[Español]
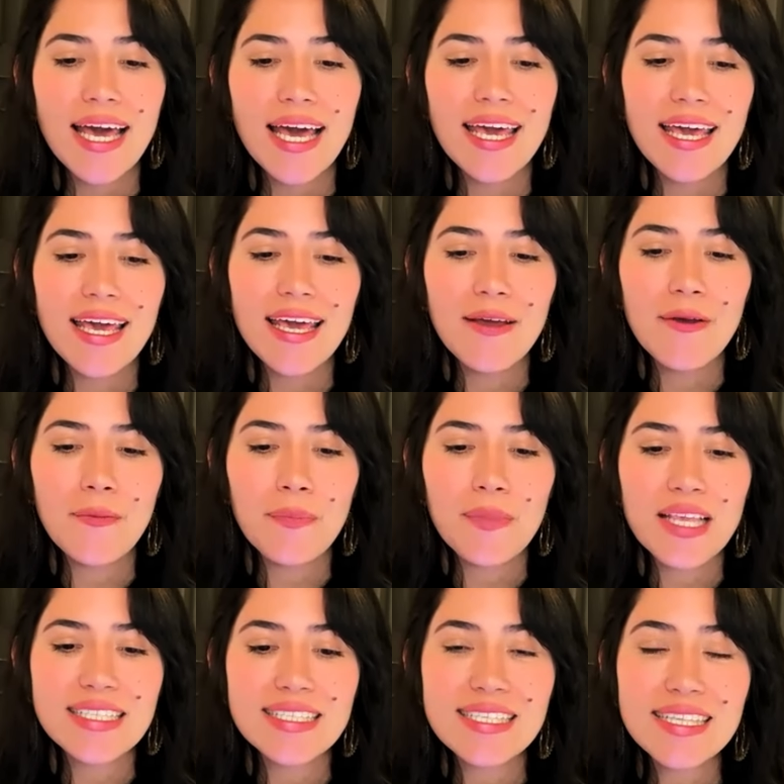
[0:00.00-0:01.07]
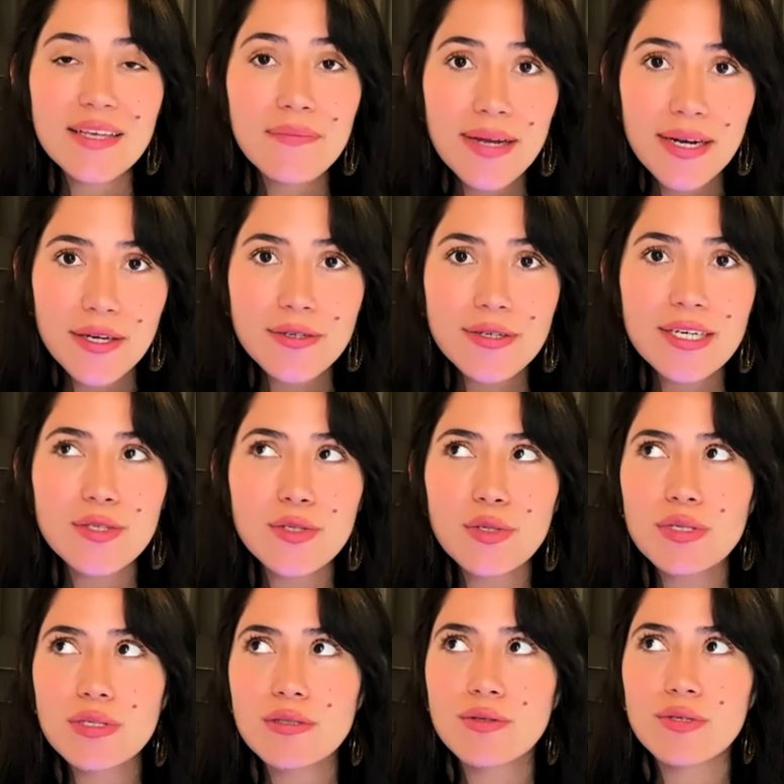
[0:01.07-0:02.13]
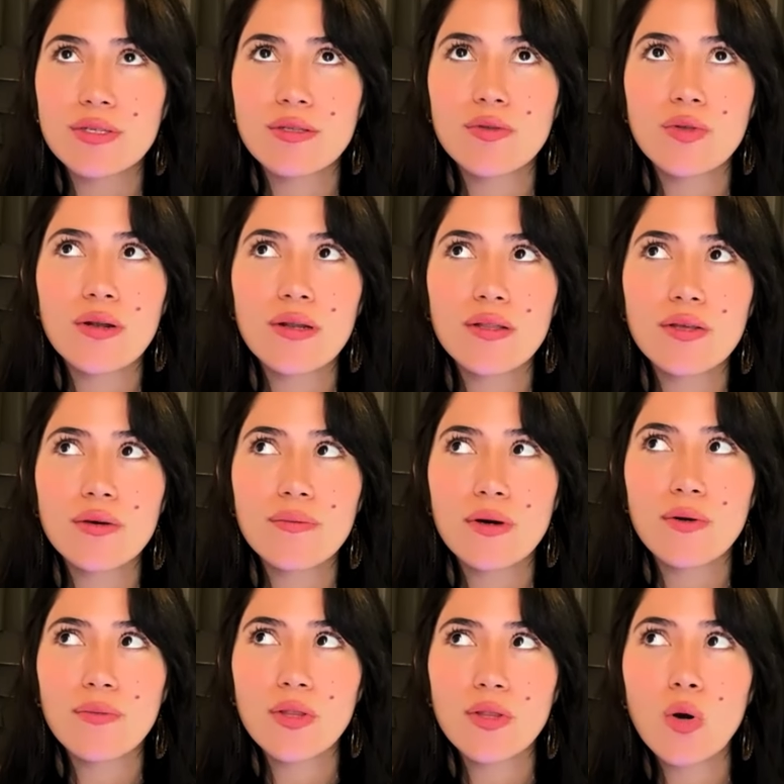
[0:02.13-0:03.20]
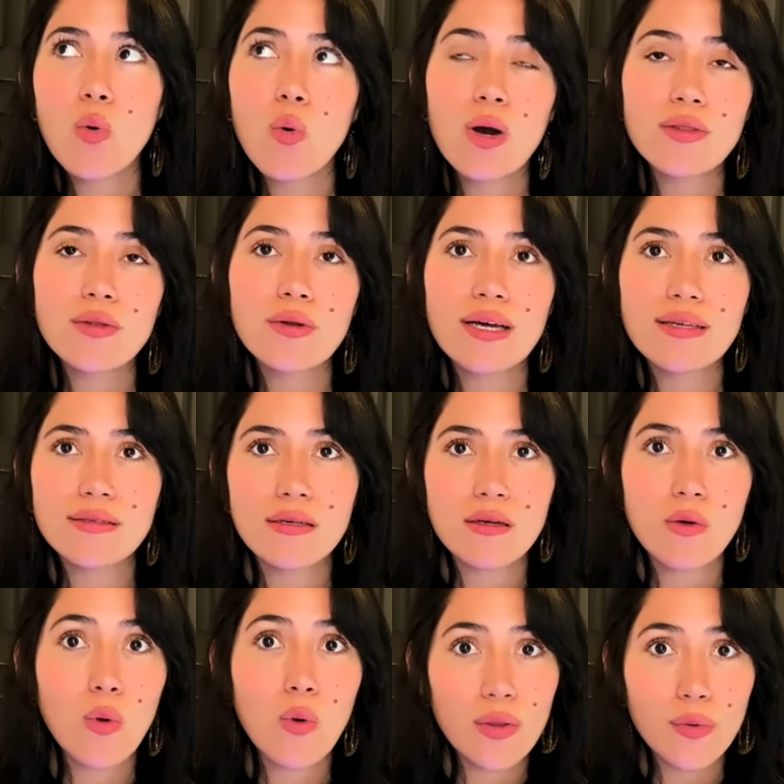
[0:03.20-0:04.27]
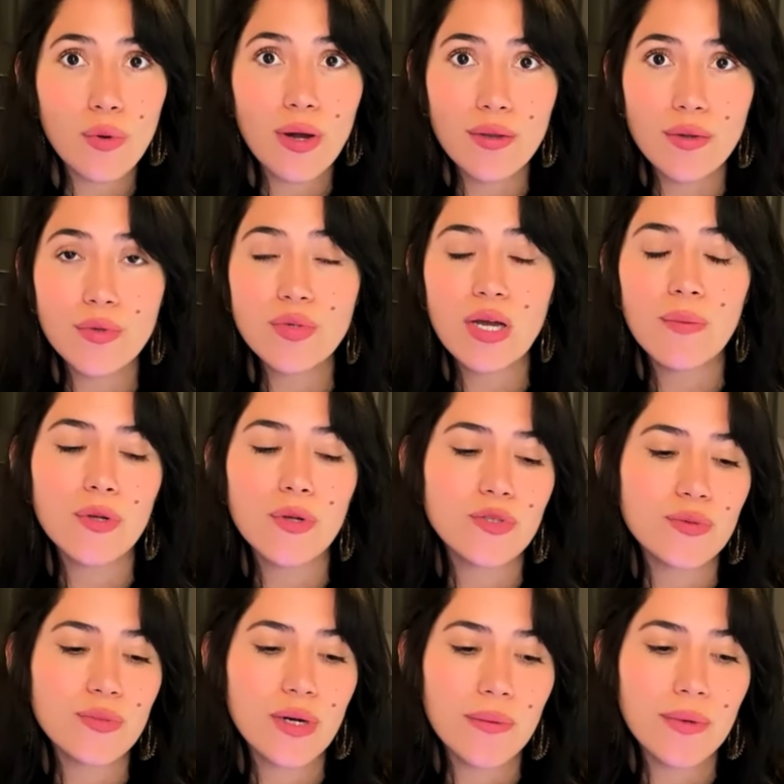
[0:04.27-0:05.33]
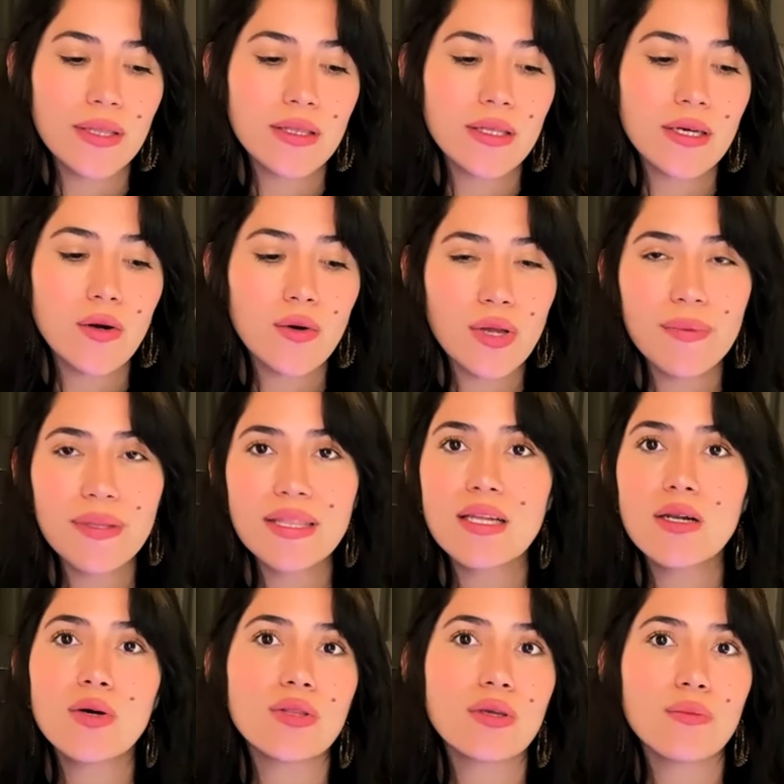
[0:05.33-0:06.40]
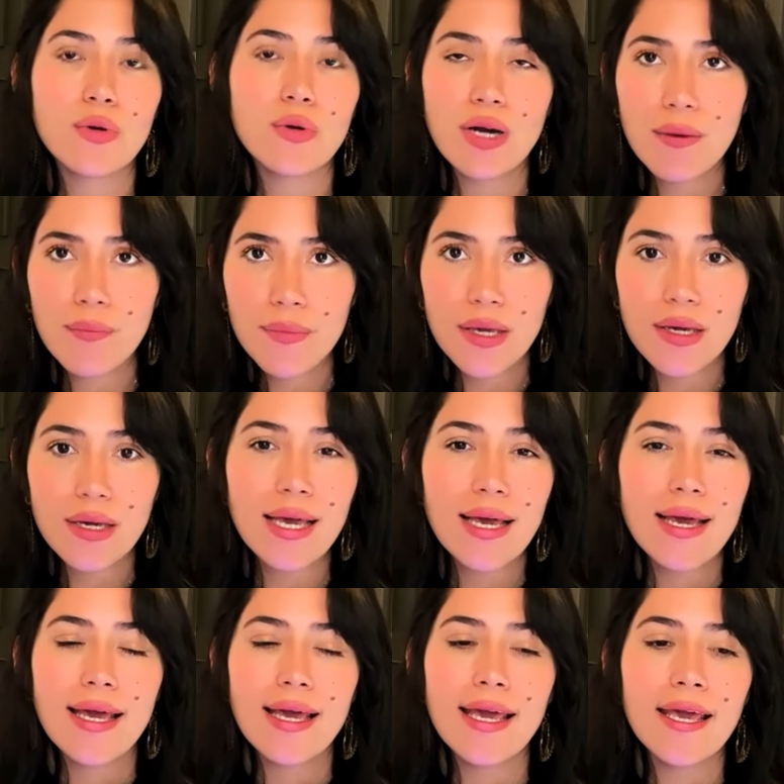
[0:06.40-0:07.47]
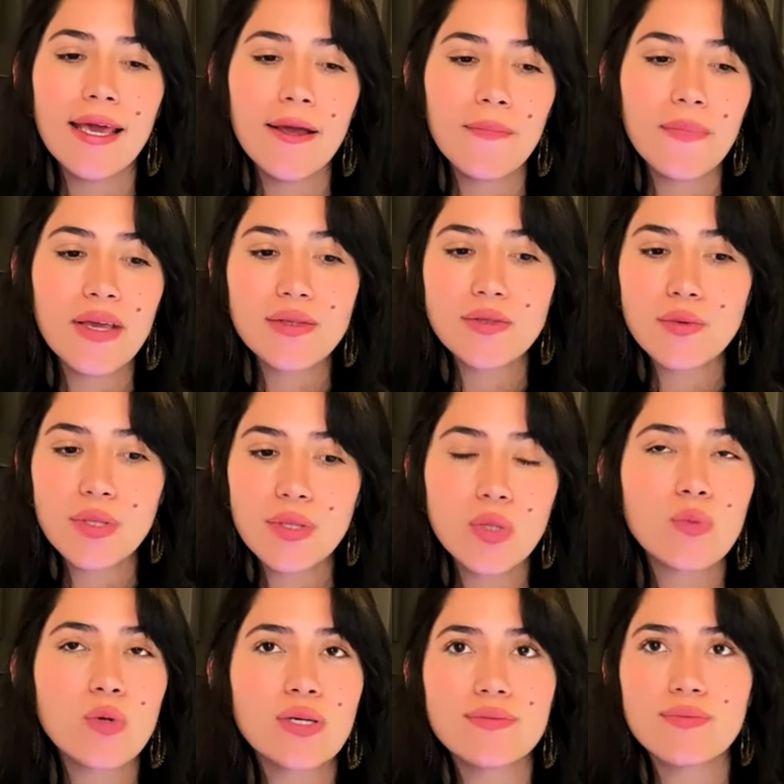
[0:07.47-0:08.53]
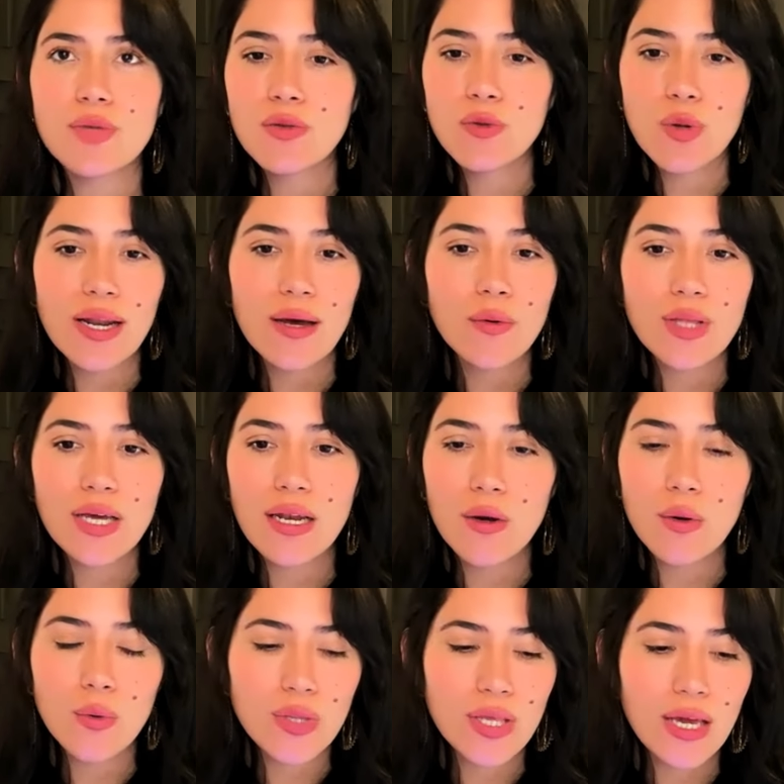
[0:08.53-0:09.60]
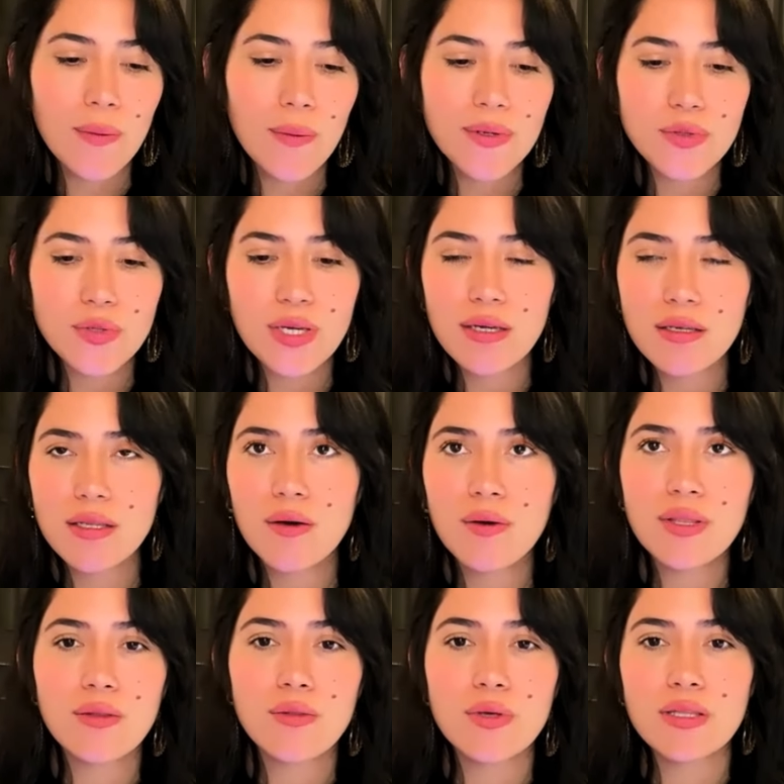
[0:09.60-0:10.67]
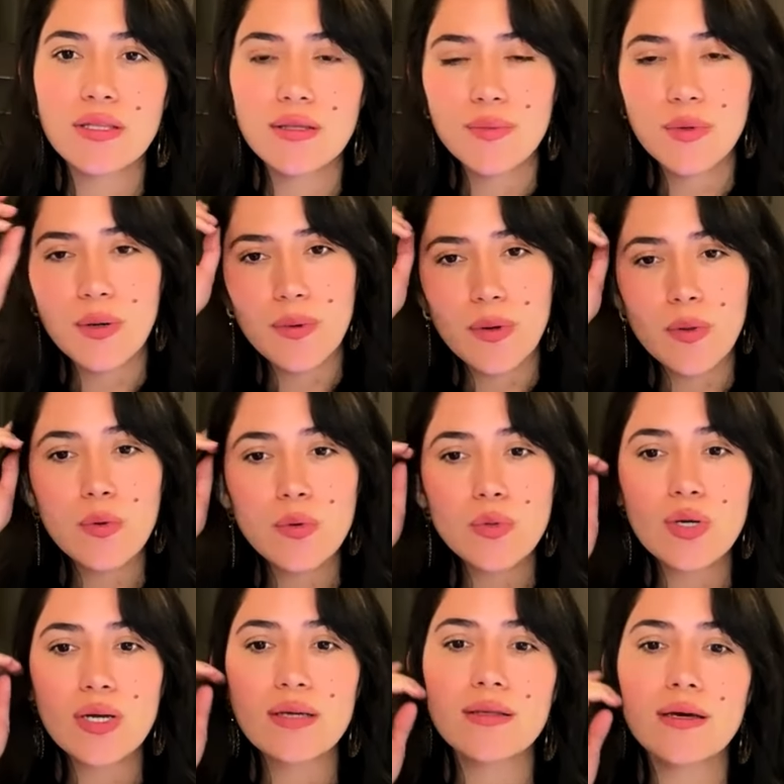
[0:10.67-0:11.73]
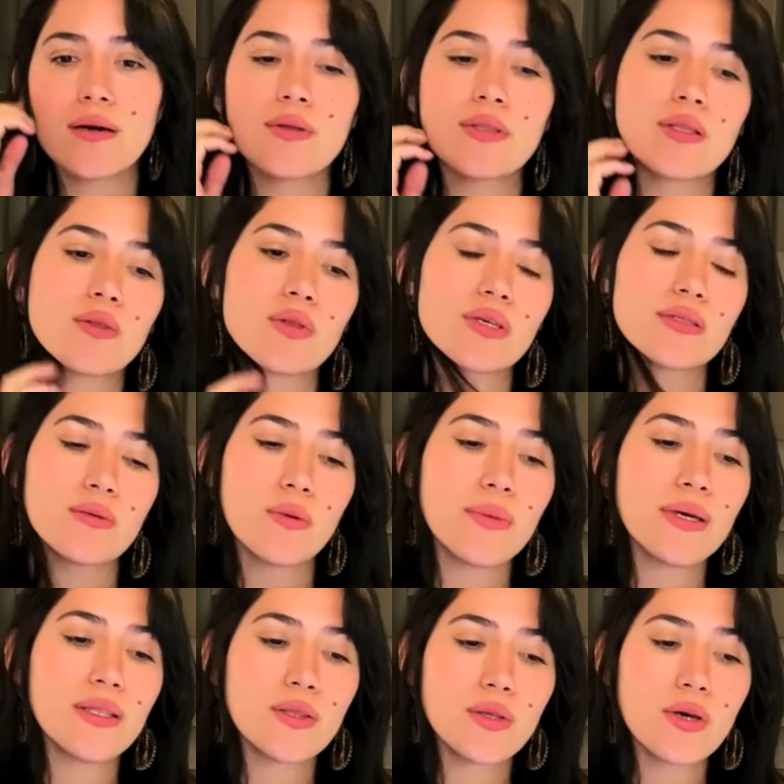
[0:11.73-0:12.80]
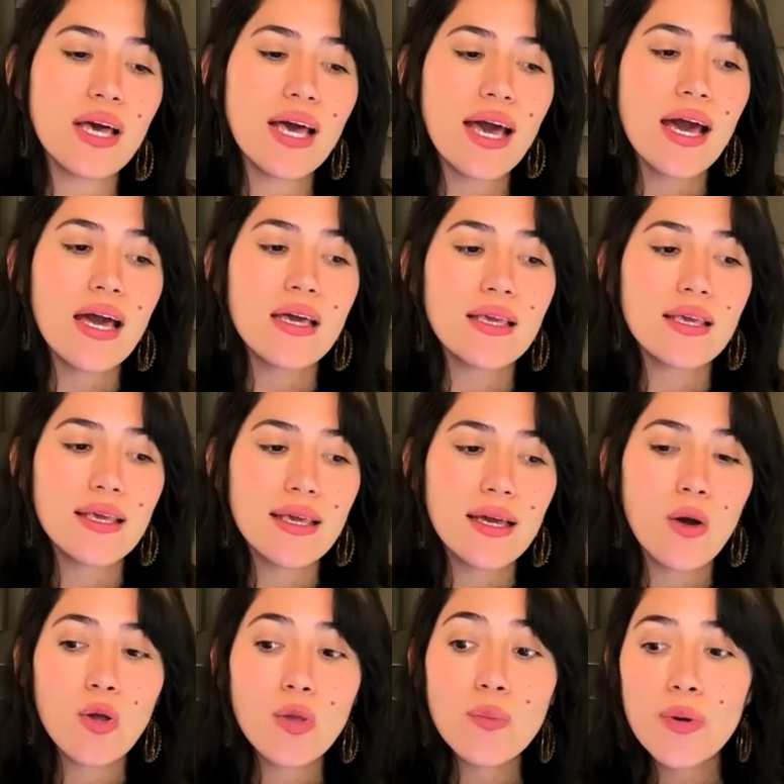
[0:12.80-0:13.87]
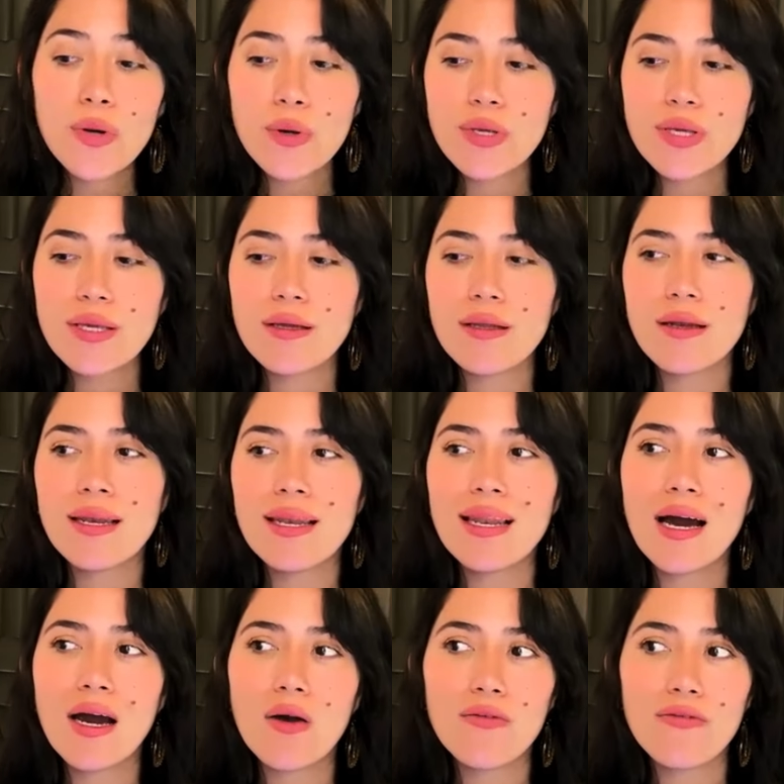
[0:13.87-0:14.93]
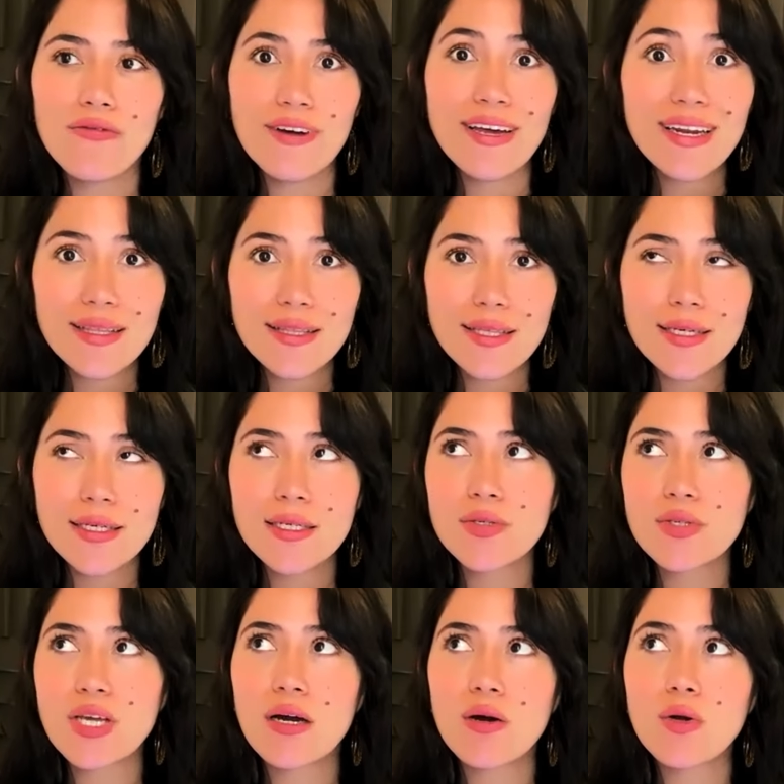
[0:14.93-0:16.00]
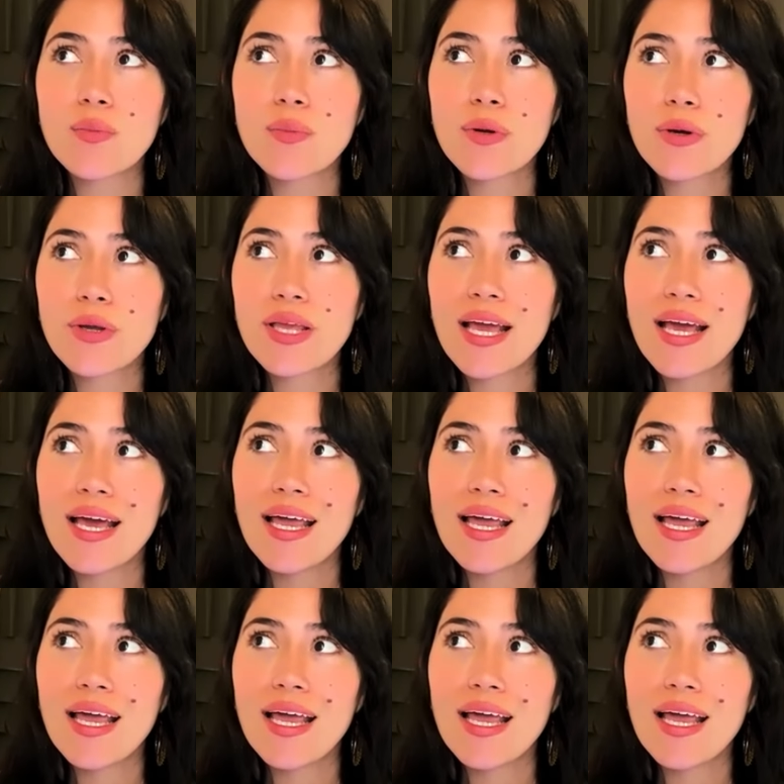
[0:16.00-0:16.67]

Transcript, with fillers: Em, sin embargo, eso estoy hablando de más o menos cuatro, hace cuatro años aproximadamente. Obviamente los tiempos cambian. Em, en ese momento, pues yo era una de las únicas personas que estaba vendiendo este tipo de producto, que estaba vendiendo en ese momento. Y hoy por hoy, la oferta, o sea, hoy por hoy,